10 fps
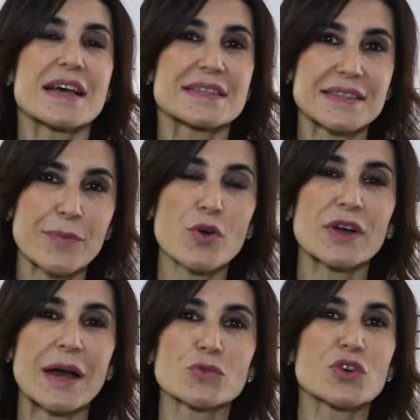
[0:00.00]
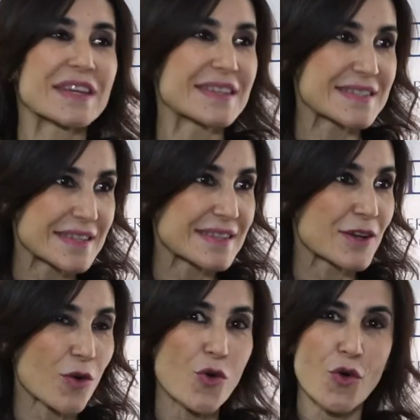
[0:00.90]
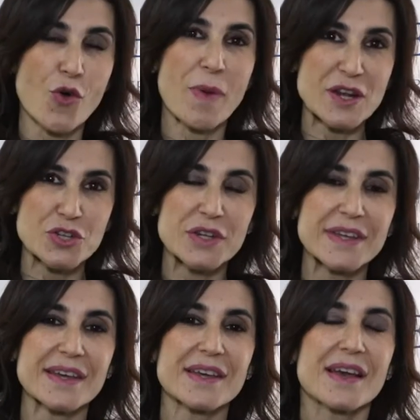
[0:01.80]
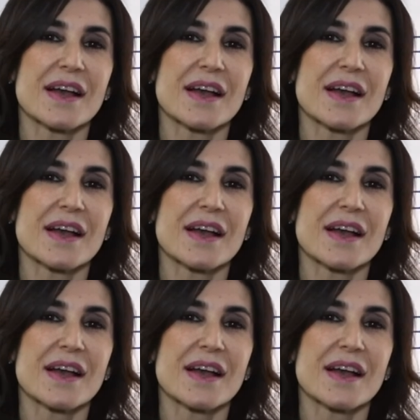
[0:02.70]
C'est un programme donc qui est destiné aux, bacheliers,